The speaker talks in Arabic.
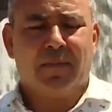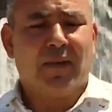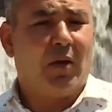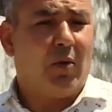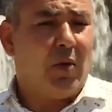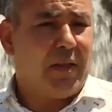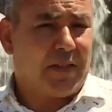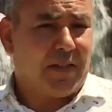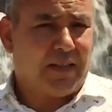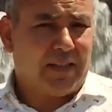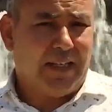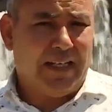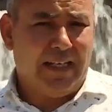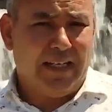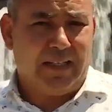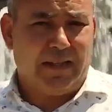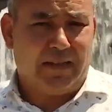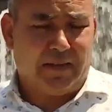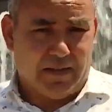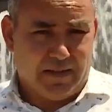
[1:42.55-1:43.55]
وسط
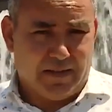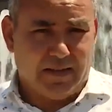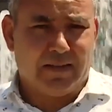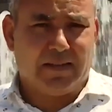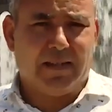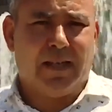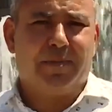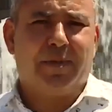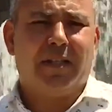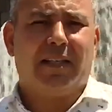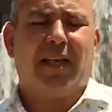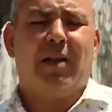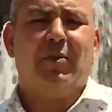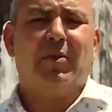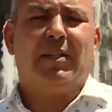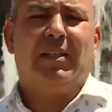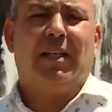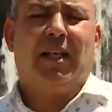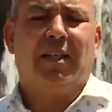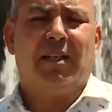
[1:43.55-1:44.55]
حالة استقطاب
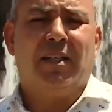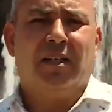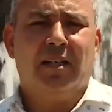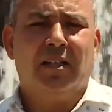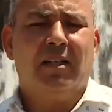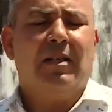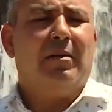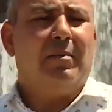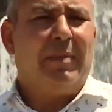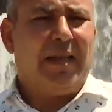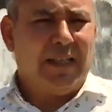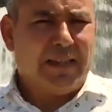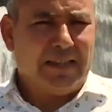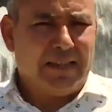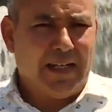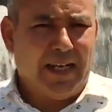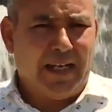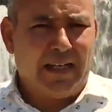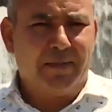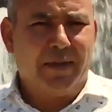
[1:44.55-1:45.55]
قوية بين
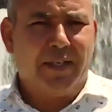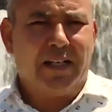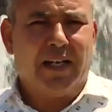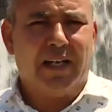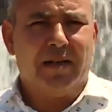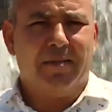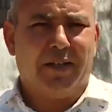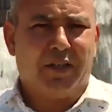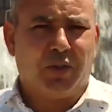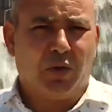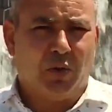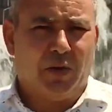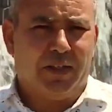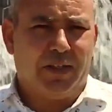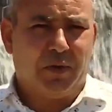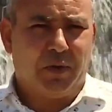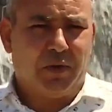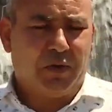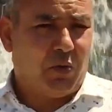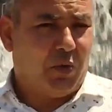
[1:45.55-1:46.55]
الداعمين لمشروع
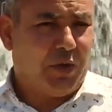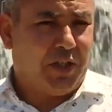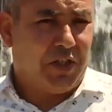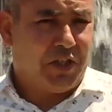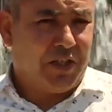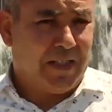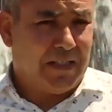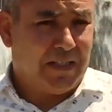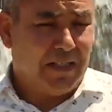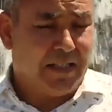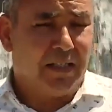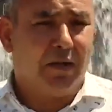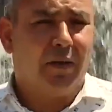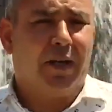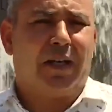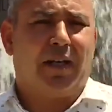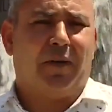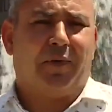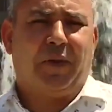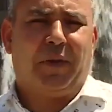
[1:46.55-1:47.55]
الدستور الجديد
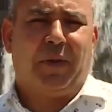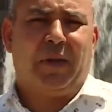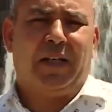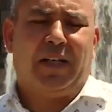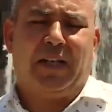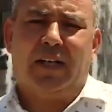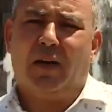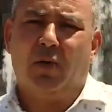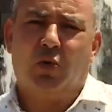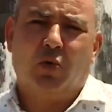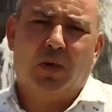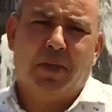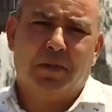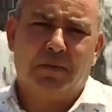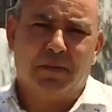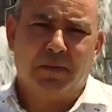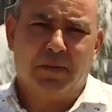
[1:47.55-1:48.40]
والرافضين له